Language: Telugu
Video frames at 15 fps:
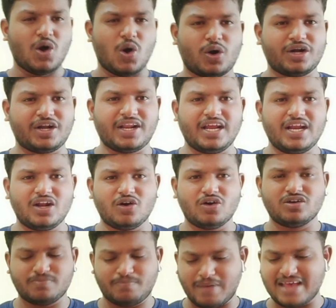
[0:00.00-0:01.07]
ఒక ట్రైన్లో
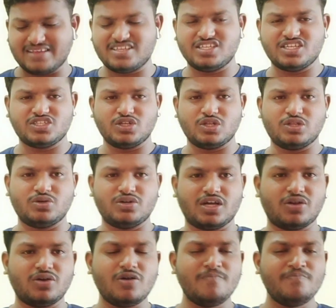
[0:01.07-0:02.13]
ప్యాసింజర్స్
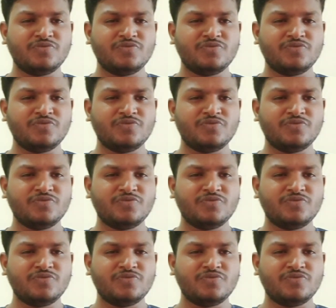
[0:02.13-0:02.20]
వెళ్తుంటారు